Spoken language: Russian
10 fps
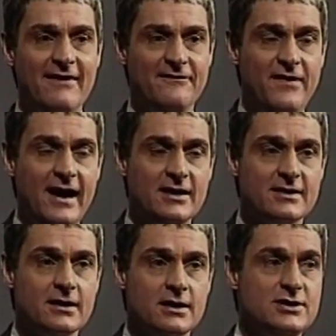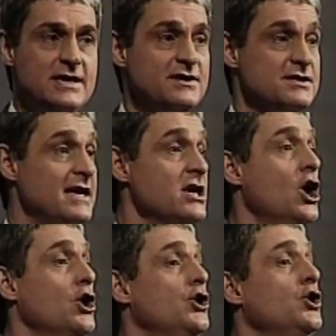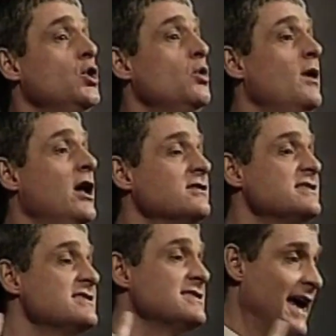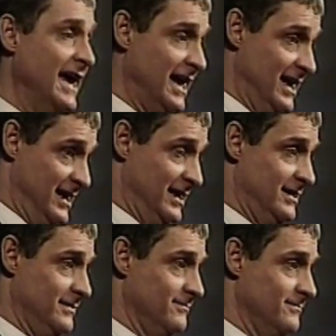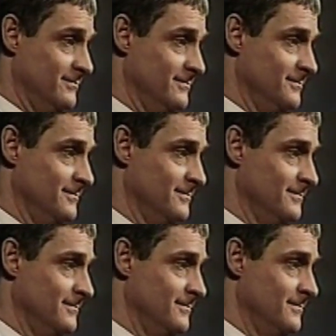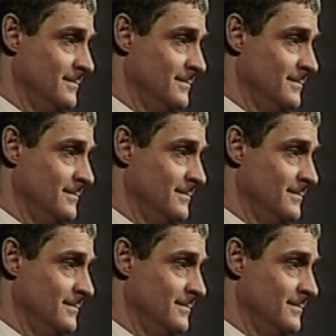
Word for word: Поэтому, если ты имеешь веру, Иисус сказал, ты будешь говорить,